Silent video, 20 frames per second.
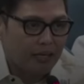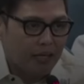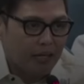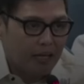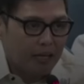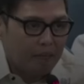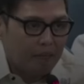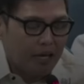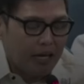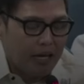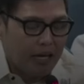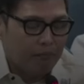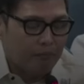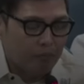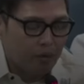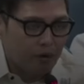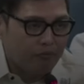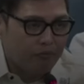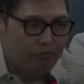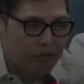may I
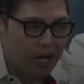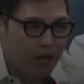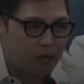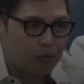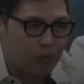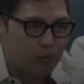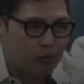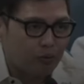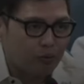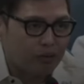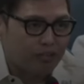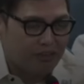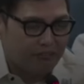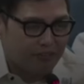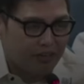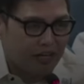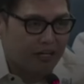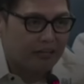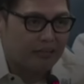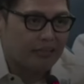move now to
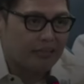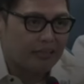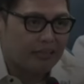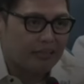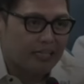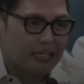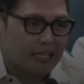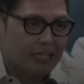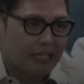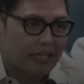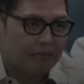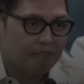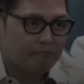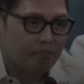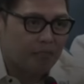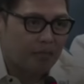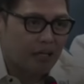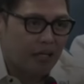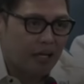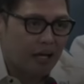defer the
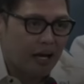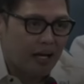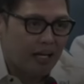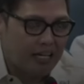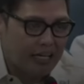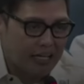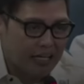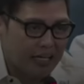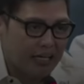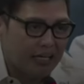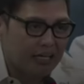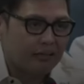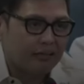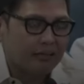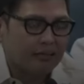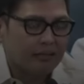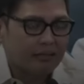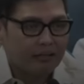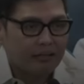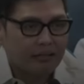uh, hearing
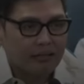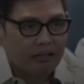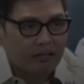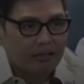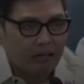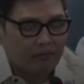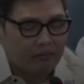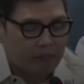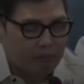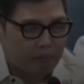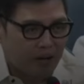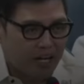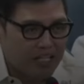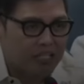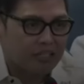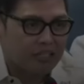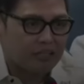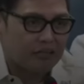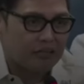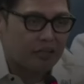of the
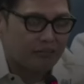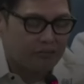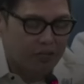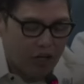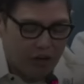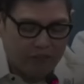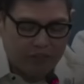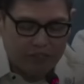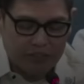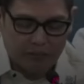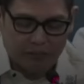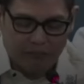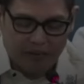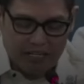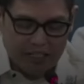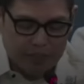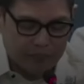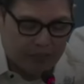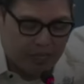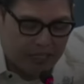budget of the Office of the
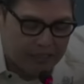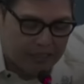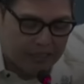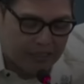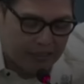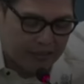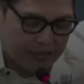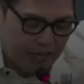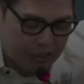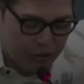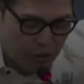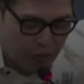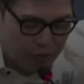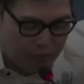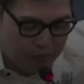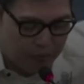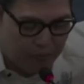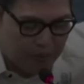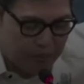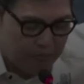Vice President. I so
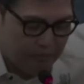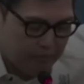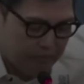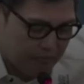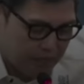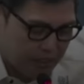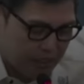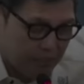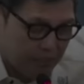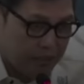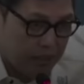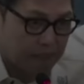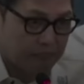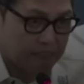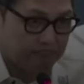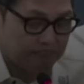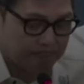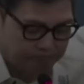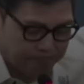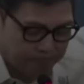move, Ms. Is Madam there Chair. any
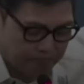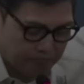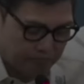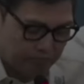objection?